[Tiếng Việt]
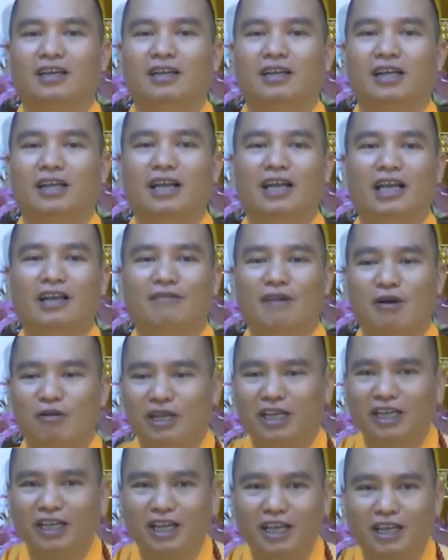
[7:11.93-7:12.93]
thế là cái
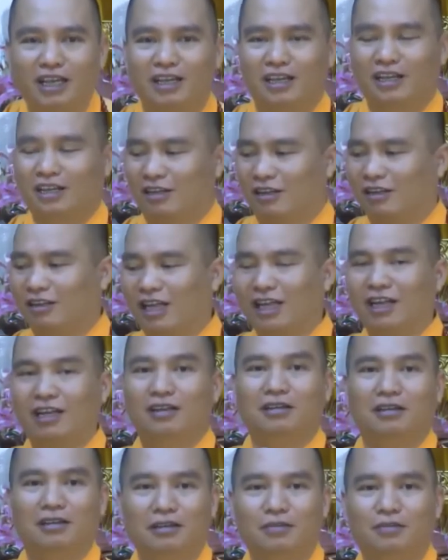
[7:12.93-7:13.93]
vong kia nó thấy là
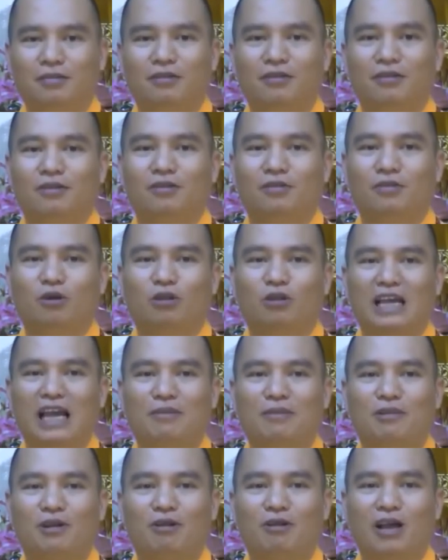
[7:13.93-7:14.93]
ừ bồ
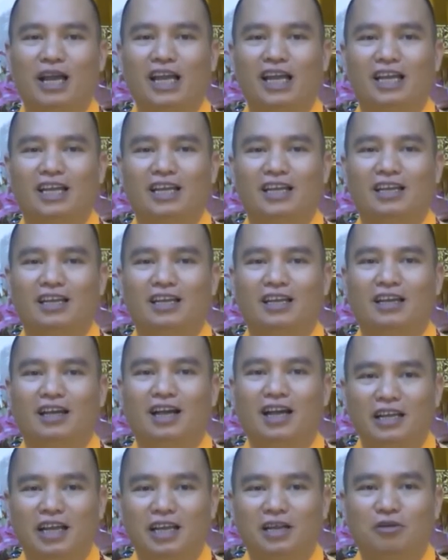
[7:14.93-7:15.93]
tát mà nói
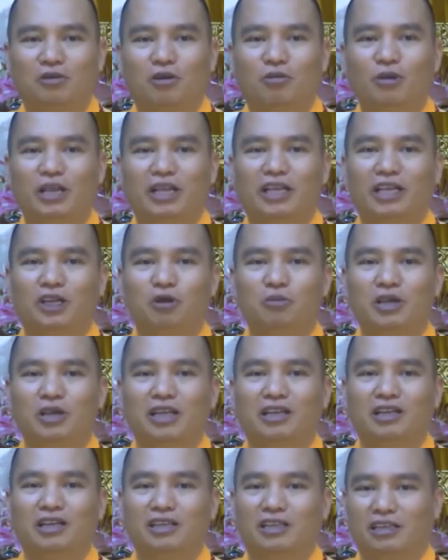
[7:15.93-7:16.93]
ân nhân của mình cứu
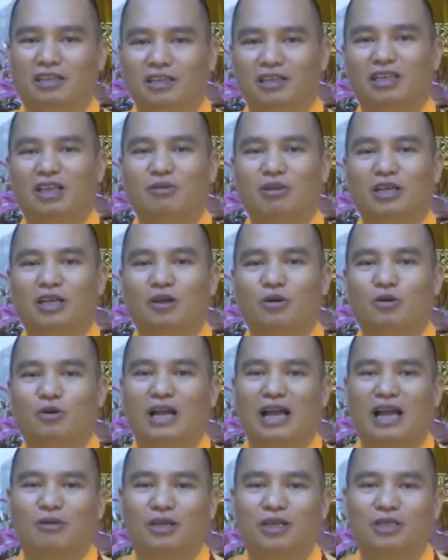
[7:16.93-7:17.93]
mình ở từ trong địa ngục
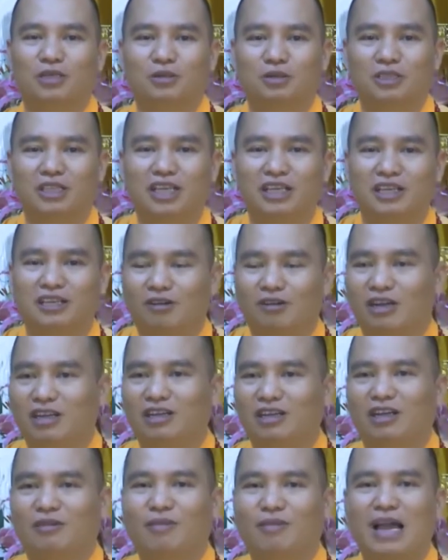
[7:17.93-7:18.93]
ngạ quỷ súc sinh con
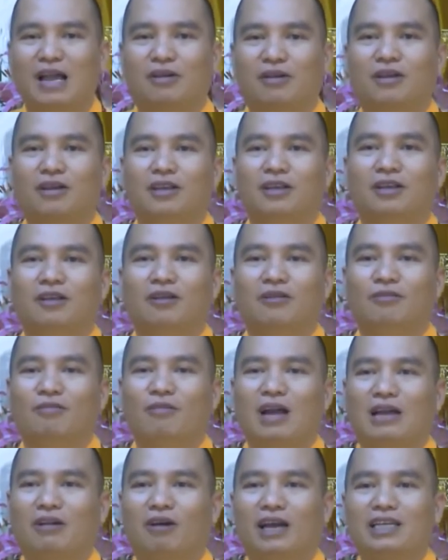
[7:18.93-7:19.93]
đường ma
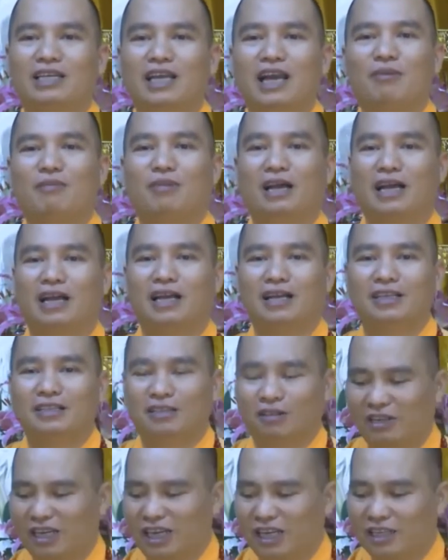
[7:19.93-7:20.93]
ma đói ra mà
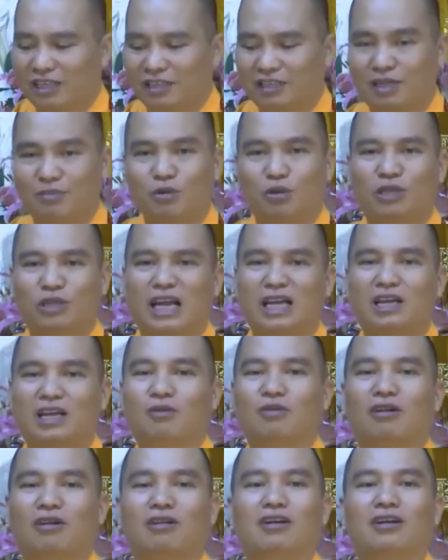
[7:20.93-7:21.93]
cho nên chắc bồ tát
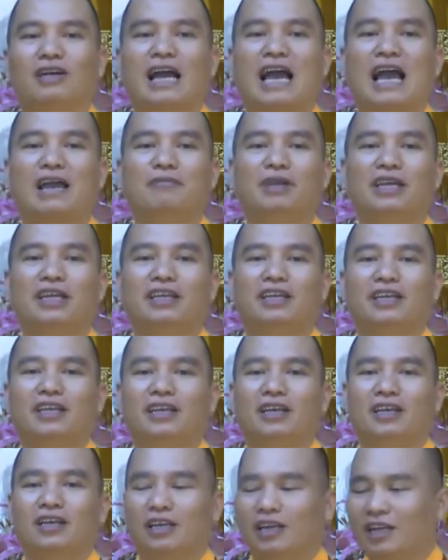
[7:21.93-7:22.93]
không có hại mình
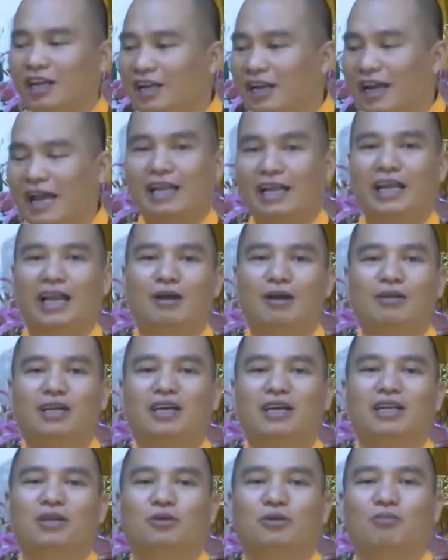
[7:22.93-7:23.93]
cho nên nghe theo
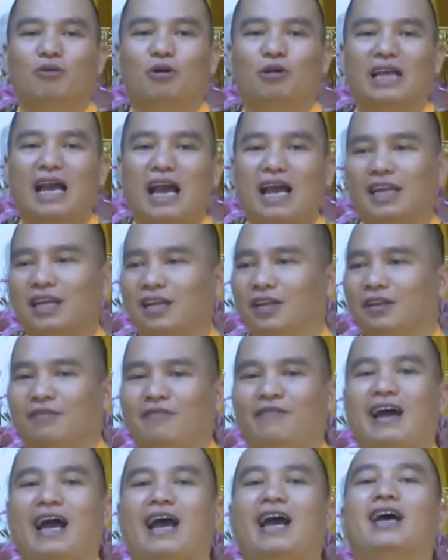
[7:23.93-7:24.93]
lời của bồ tát
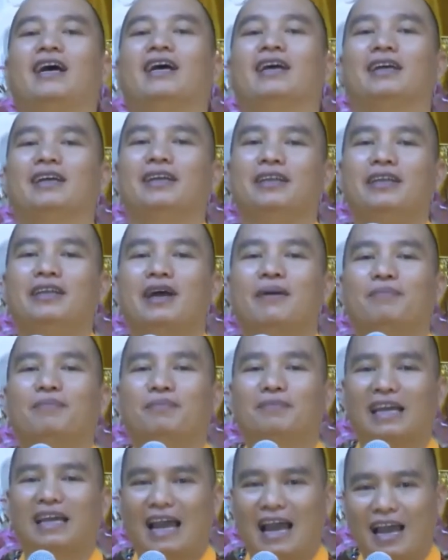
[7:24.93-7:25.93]
và nhập
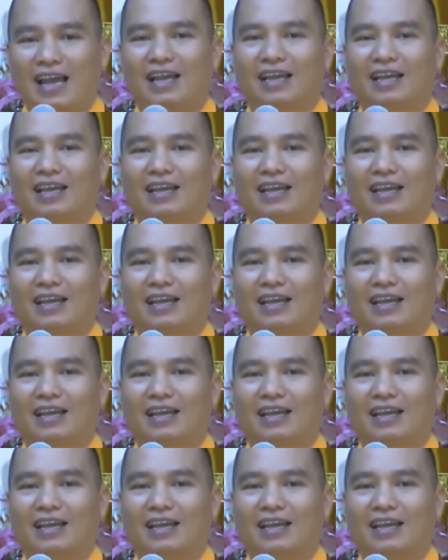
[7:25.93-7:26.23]
thai